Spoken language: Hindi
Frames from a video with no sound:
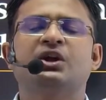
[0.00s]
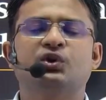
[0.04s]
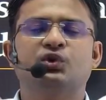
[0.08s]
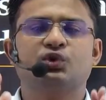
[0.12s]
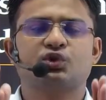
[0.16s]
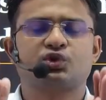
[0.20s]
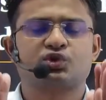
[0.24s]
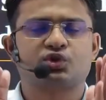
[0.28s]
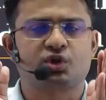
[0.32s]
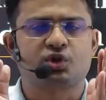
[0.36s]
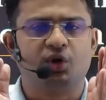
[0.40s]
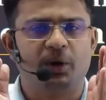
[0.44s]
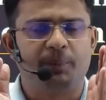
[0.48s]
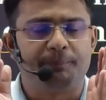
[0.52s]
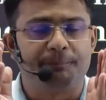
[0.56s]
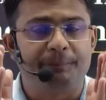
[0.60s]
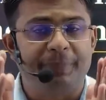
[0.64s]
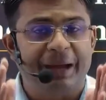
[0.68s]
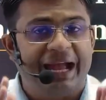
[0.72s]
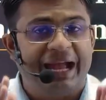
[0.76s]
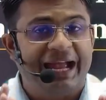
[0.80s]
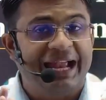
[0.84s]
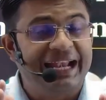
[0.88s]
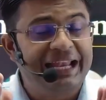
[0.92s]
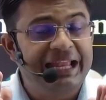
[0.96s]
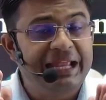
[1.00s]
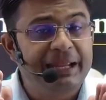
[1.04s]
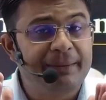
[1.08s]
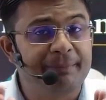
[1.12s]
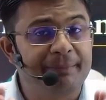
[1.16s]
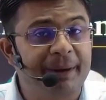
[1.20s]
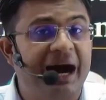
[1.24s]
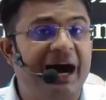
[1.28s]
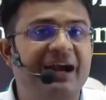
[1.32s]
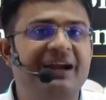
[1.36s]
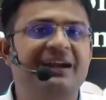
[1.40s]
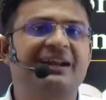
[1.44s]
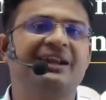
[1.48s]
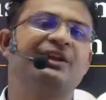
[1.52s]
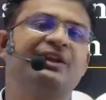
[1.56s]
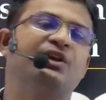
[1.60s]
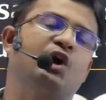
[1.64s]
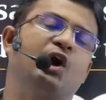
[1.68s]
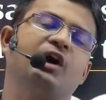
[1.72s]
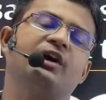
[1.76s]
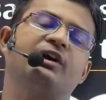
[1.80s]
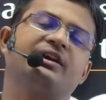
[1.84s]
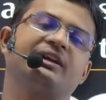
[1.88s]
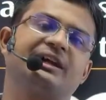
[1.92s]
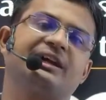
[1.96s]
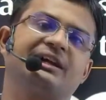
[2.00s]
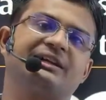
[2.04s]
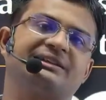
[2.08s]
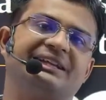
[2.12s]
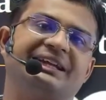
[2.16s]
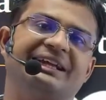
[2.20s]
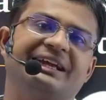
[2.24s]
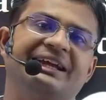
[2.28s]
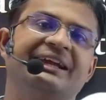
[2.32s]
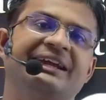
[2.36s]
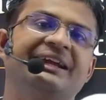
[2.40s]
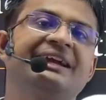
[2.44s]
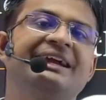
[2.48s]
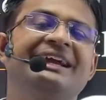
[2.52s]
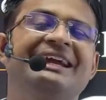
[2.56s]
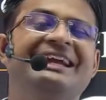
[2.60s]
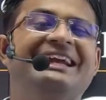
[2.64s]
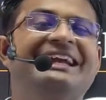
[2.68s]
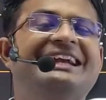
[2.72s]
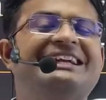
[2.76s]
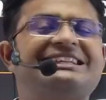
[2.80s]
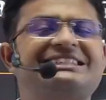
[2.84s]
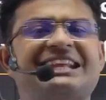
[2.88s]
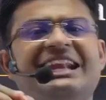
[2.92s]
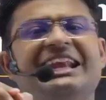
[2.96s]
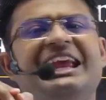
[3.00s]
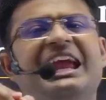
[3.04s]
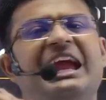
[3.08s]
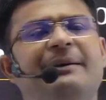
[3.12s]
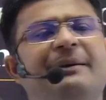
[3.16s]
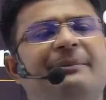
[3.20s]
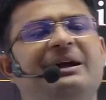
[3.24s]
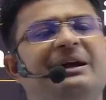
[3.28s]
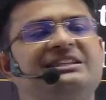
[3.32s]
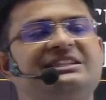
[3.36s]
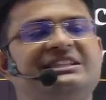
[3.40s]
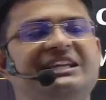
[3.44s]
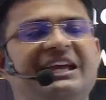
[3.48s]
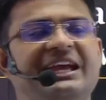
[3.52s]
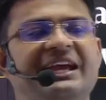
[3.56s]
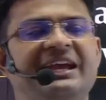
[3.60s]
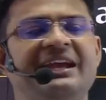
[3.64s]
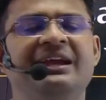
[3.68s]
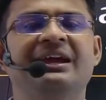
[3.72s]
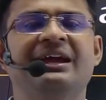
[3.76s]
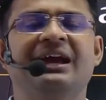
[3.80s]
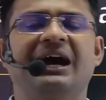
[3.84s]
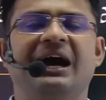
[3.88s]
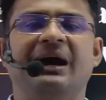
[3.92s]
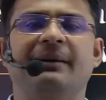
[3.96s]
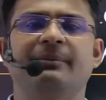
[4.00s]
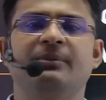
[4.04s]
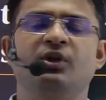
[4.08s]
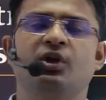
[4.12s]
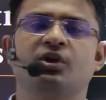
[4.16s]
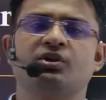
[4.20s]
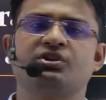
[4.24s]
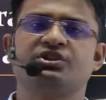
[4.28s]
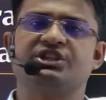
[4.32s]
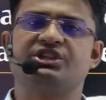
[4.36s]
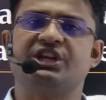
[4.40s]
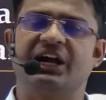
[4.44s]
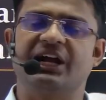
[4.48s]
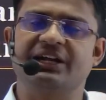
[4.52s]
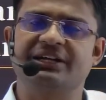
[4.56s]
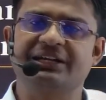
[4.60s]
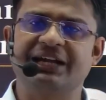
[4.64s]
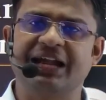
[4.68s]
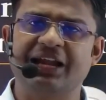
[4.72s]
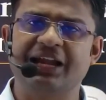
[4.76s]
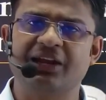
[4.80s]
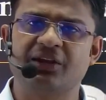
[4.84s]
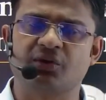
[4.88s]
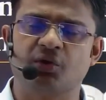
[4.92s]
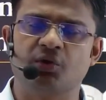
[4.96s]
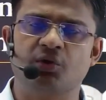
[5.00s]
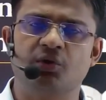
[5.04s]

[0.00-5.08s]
उसको पहली बार रिकॉर्ड करते हैं इसलिए बच्चे हम लोग जर्नल को